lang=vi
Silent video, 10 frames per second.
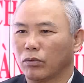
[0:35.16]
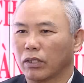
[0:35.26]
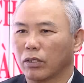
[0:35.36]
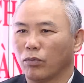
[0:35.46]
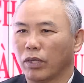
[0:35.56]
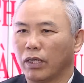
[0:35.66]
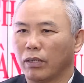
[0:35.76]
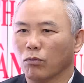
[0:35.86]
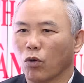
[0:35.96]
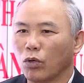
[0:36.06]
ta thống kê là
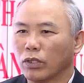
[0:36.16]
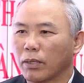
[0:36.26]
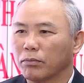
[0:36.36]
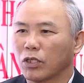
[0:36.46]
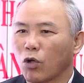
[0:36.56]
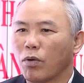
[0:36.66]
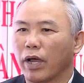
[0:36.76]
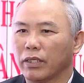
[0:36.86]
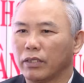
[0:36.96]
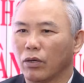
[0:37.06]

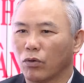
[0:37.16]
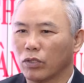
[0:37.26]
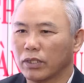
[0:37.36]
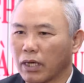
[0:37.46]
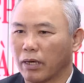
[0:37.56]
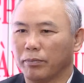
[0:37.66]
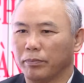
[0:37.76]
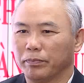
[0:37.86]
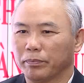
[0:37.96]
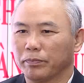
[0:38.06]
467 triệu con gia cầm.
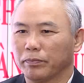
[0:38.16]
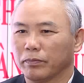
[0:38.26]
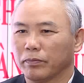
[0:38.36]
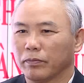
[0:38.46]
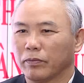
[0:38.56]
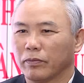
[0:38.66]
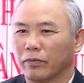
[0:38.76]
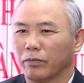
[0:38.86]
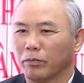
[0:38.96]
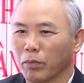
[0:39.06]

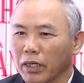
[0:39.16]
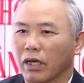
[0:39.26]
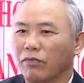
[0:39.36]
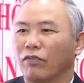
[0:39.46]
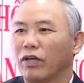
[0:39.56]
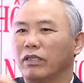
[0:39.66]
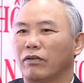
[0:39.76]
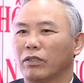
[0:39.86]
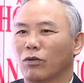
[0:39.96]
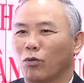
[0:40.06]
Bây giờ vẫn phát triển
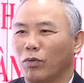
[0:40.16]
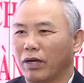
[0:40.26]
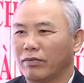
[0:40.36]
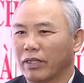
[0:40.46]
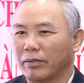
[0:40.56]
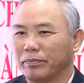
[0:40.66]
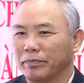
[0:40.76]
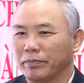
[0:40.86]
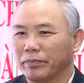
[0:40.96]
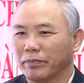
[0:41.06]
với tốc độ 15%.
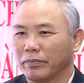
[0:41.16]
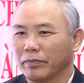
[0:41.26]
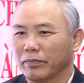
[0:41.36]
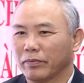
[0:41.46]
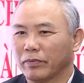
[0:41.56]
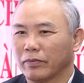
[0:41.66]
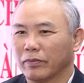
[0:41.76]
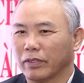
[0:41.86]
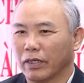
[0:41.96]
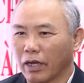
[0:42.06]

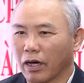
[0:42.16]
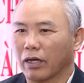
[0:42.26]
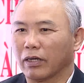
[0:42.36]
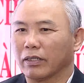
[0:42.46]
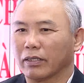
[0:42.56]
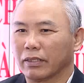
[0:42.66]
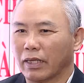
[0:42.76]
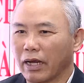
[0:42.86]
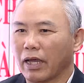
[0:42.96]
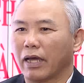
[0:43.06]
Nó
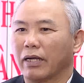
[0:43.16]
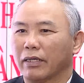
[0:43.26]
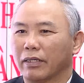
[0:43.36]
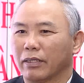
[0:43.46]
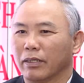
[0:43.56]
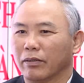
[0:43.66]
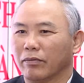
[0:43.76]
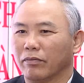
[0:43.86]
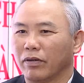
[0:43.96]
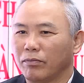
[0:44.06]
tái đàn
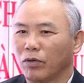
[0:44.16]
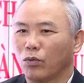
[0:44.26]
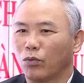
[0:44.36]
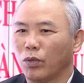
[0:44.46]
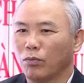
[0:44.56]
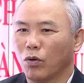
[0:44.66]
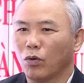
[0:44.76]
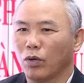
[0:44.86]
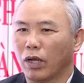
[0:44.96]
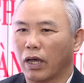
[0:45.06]
với một quy mô
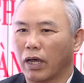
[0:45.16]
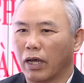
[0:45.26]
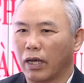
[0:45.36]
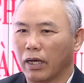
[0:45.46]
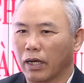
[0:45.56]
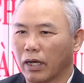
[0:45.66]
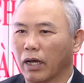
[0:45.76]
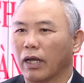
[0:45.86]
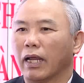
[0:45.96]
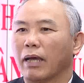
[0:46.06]
là
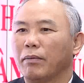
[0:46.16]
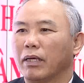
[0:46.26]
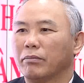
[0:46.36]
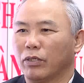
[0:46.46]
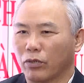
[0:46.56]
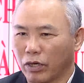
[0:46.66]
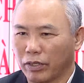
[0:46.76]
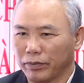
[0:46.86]
gần 25 triệu con.